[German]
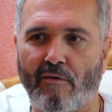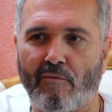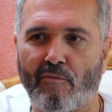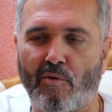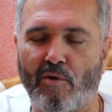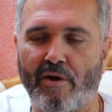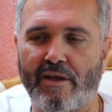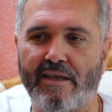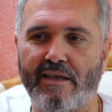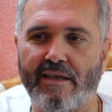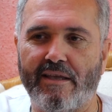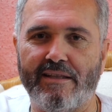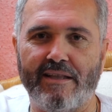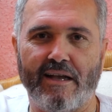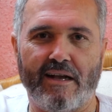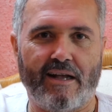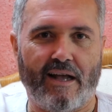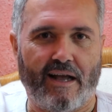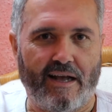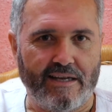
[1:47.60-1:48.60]
wo ich in
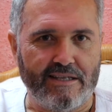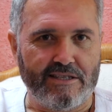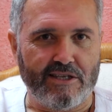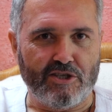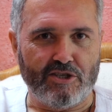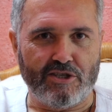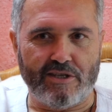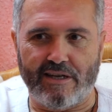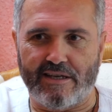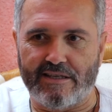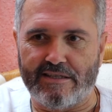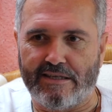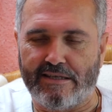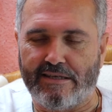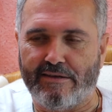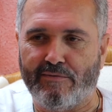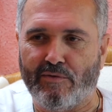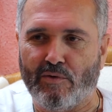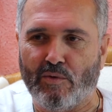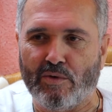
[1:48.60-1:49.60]
der Kaiserstraße
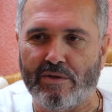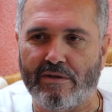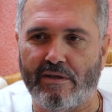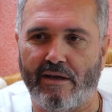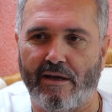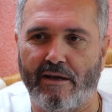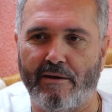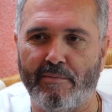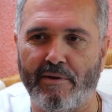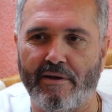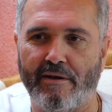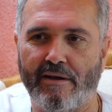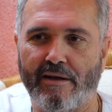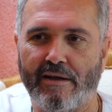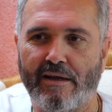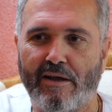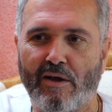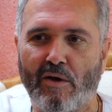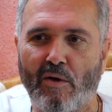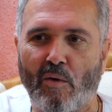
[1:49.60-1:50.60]
gewohnt habe
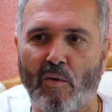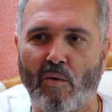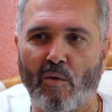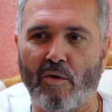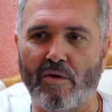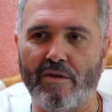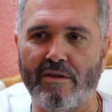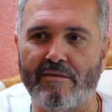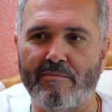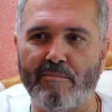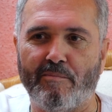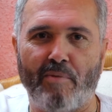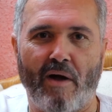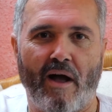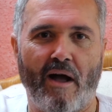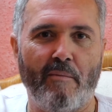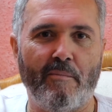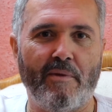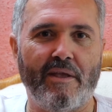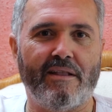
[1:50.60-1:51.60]
und ein
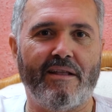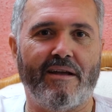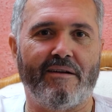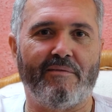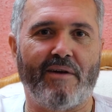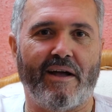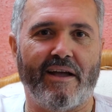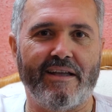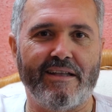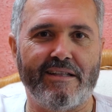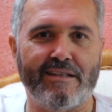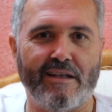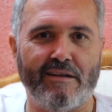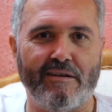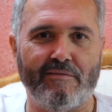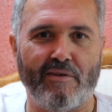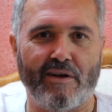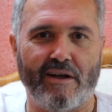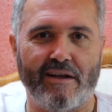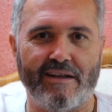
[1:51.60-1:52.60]
paar Meter
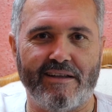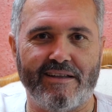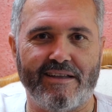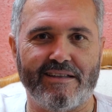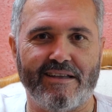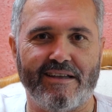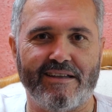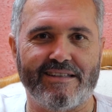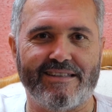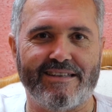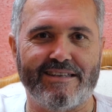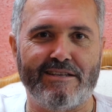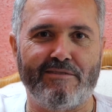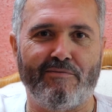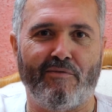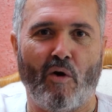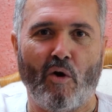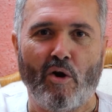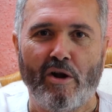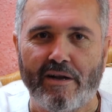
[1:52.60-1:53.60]
weiter war äh,
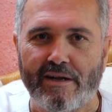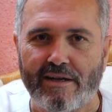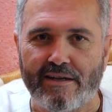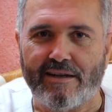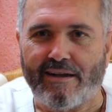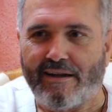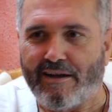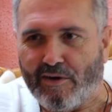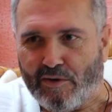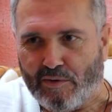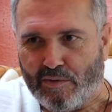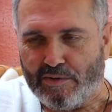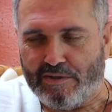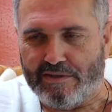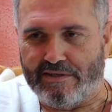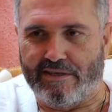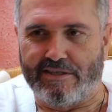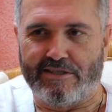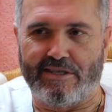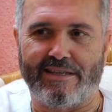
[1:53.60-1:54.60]
das
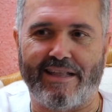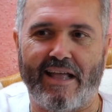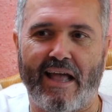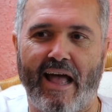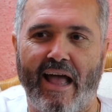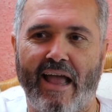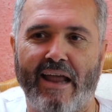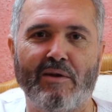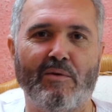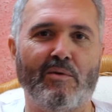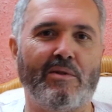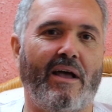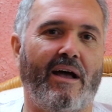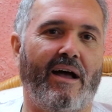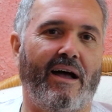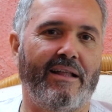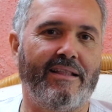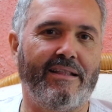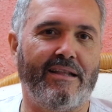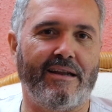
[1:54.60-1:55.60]
Wolkenhaus. Also der ein
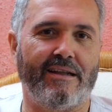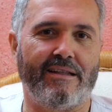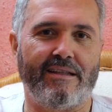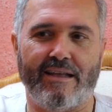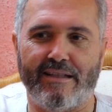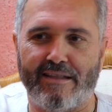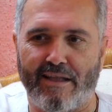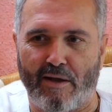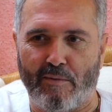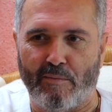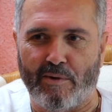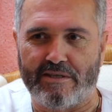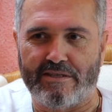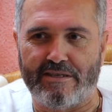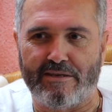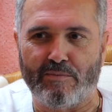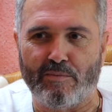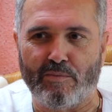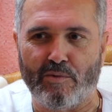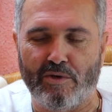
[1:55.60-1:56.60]
oder andere, der
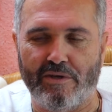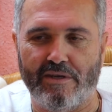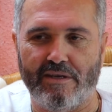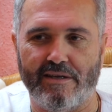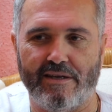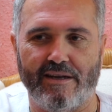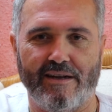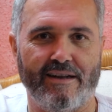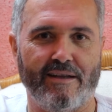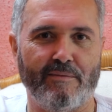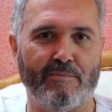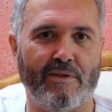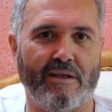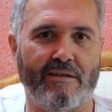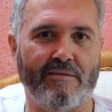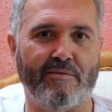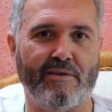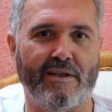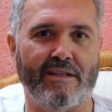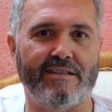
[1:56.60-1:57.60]
damals in München gelebt
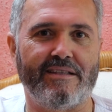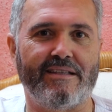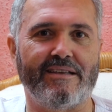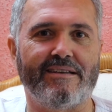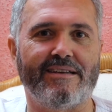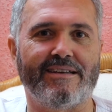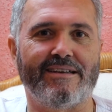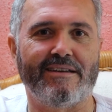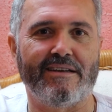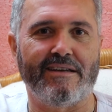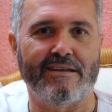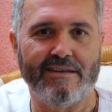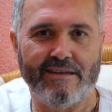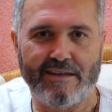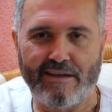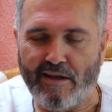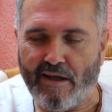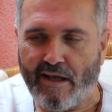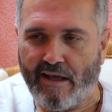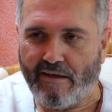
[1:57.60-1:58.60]
hat, wird äh,
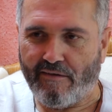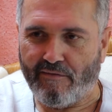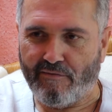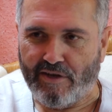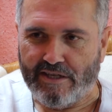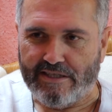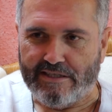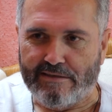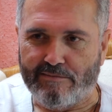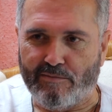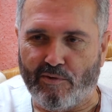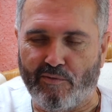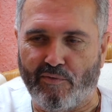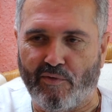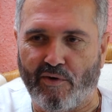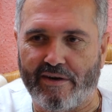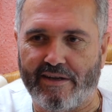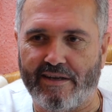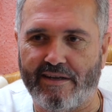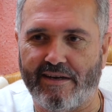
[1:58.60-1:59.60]
wissen,
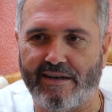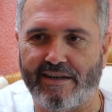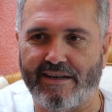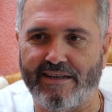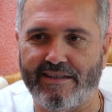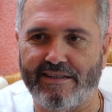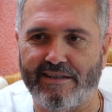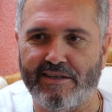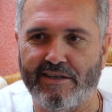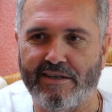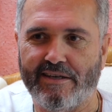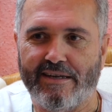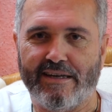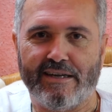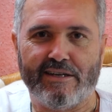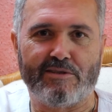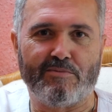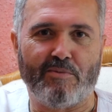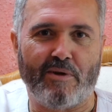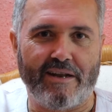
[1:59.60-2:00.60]
wovon ich rede.
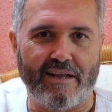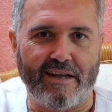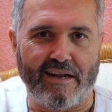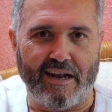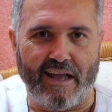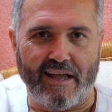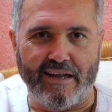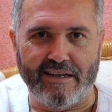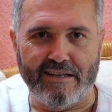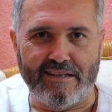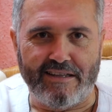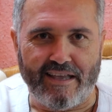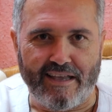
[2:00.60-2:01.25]
Es war eine kleine